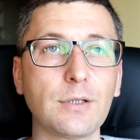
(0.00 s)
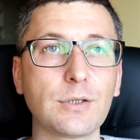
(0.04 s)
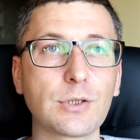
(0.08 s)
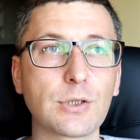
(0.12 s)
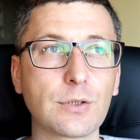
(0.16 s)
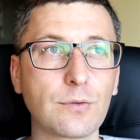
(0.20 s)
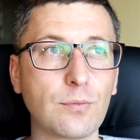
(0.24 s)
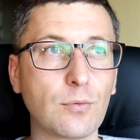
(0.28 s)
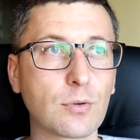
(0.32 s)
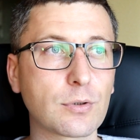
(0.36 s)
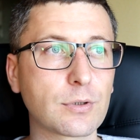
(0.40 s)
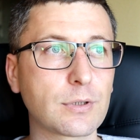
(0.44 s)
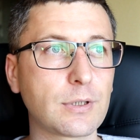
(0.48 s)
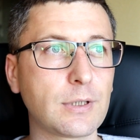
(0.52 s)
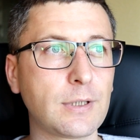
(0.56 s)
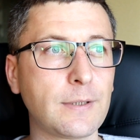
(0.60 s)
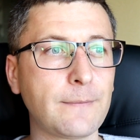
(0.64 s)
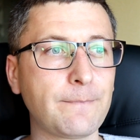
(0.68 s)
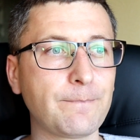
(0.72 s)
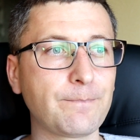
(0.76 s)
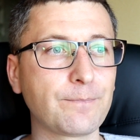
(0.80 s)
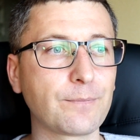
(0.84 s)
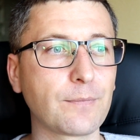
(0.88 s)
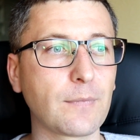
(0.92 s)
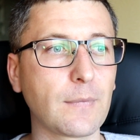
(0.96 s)

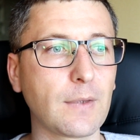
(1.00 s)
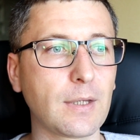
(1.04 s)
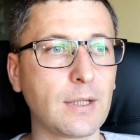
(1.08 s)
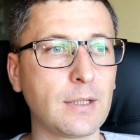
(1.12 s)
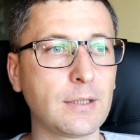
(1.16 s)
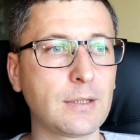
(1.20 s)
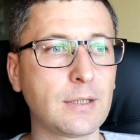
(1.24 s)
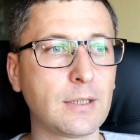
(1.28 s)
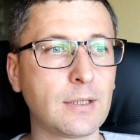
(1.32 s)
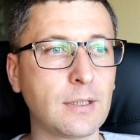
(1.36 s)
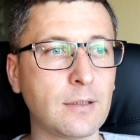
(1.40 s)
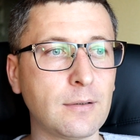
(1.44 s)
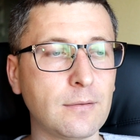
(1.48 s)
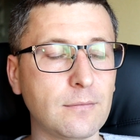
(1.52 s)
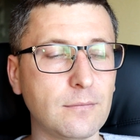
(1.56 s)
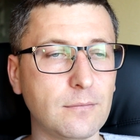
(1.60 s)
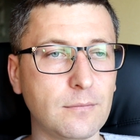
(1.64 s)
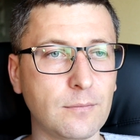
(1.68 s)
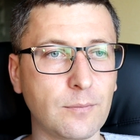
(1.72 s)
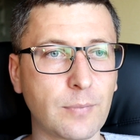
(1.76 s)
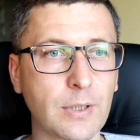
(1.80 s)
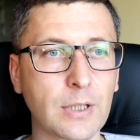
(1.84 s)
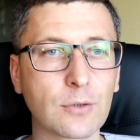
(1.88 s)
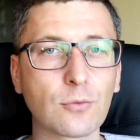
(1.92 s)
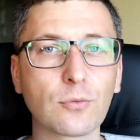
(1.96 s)
Четвертое – это
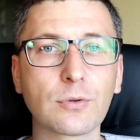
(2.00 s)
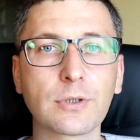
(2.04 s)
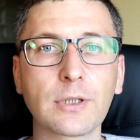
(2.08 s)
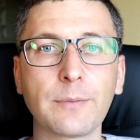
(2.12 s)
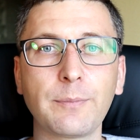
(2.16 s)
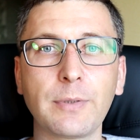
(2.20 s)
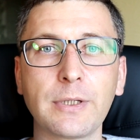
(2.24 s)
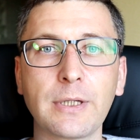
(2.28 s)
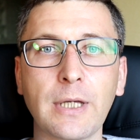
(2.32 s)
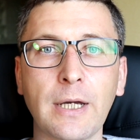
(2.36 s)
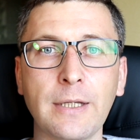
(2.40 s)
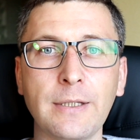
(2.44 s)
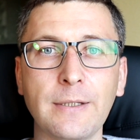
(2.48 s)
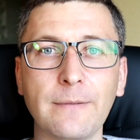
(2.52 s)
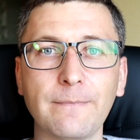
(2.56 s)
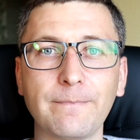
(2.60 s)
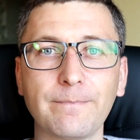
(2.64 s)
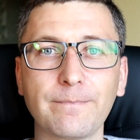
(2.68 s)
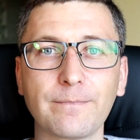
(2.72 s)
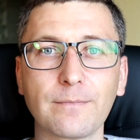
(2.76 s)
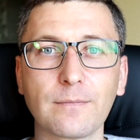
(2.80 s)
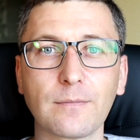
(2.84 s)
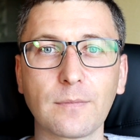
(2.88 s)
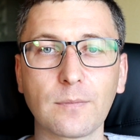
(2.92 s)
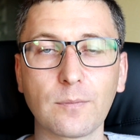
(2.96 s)
продукты питания,
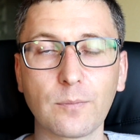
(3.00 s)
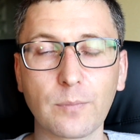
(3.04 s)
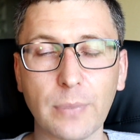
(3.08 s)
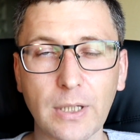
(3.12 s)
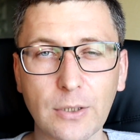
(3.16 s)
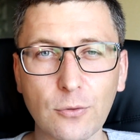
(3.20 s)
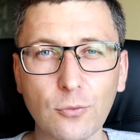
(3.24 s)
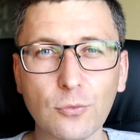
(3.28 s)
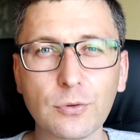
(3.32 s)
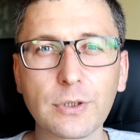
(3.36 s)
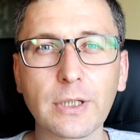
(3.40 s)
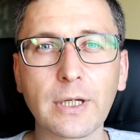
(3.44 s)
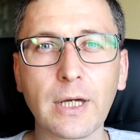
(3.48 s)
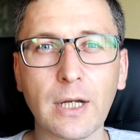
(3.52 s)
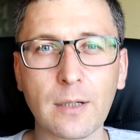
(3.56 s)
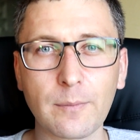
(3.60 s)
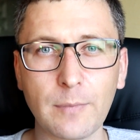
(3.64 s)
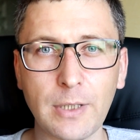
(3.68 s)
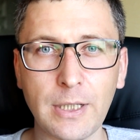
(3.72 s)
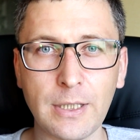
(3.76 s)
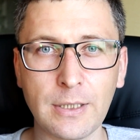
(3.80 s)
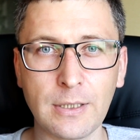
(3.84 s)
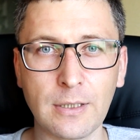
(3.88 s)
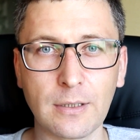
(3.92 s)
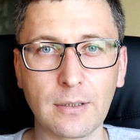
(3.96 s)
продукты
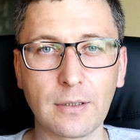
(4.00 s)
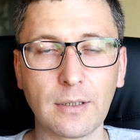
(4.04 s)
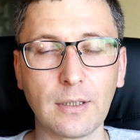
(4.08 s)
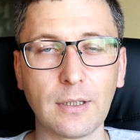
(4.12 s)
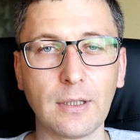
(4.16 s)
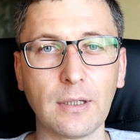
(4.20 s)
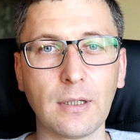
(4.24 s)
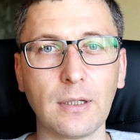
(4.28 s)
кормления.